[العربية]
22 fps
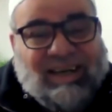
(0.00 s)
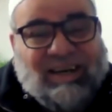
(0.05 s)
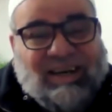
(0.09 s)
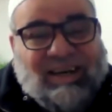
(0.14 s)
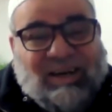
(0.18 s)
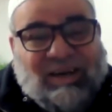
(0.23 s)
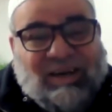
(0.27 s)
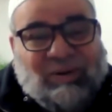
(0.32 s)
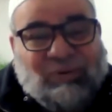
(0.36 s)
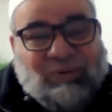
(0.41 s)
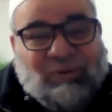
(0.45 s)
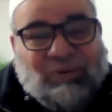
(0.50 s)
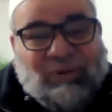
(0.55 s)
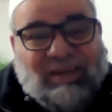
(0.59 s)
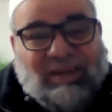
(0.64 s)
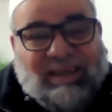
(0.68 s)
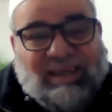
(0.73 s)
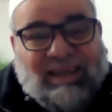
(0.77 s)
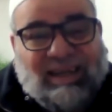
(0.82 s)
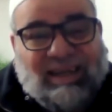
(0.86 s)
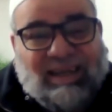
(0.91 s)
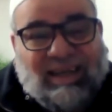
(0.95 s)
قالوا
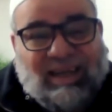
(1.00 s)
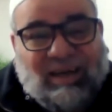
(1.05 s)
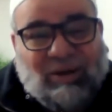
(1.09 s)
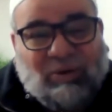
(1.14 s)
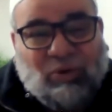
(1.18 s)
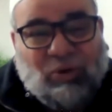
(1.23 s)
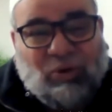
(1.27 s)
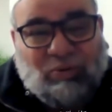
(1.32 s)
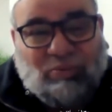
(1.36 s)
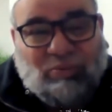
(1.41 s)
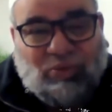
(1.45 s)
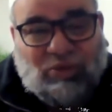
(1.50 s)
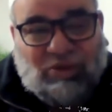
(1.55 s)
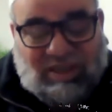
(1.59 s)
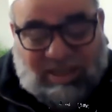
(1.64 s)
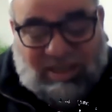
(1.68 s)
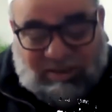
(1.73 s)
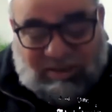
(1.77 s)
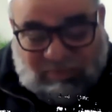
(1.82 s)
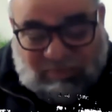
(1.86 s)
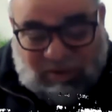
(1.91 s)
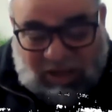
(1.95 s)
آه، الكل
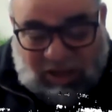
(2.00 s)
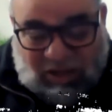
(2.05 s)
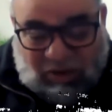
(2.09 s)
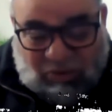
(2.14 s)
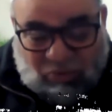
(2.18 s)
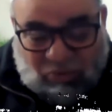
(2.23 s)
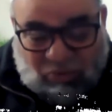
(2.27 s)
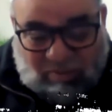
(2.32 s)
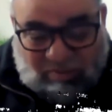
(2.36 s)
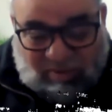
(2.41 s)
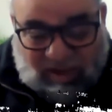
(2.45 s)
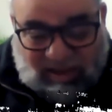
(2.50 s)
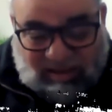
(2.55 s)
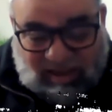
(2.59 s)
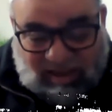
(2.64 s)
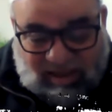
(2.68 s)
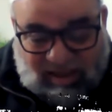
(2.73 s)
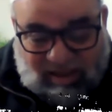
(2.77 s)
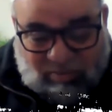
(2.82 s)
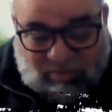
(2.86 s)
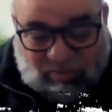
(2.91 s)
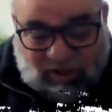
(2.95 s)
مصيب وبعض
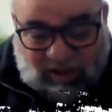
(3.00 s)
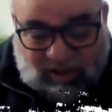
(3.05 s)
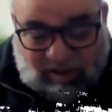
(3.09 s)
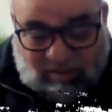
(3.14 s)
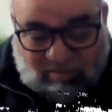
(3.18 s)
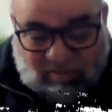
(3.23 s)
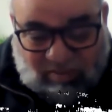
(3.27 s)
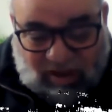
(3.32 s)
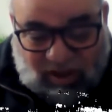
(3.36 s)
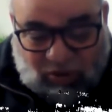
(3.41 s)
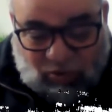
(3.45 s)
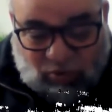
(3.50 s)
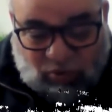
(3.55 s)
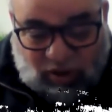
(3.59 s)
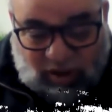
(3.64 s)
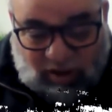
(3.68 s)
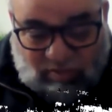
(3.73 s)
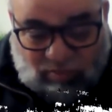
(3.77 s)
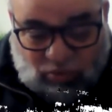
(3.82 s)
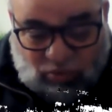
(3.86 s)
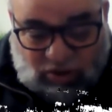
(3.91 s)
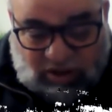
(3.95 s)
أهل العلم قالوا
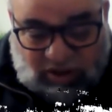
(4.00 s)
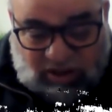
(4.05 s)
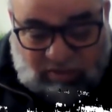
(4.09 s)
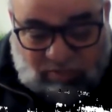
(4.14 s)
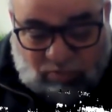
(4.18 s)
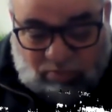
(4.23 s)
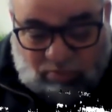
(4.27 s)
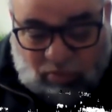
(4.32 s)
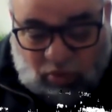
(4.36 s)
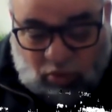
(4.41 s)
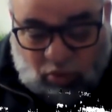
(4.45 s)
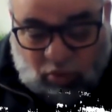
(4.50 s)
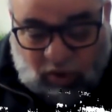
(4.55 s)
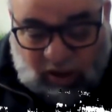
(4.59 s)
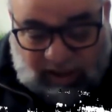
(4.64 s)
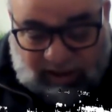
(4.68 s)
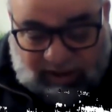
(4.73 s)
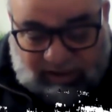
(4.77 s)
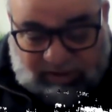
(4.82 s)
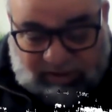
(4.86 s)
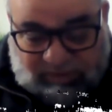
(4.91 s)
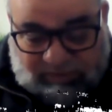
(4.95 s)
المصيب
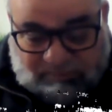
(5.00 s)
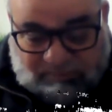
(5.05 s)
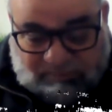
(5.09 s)
واحد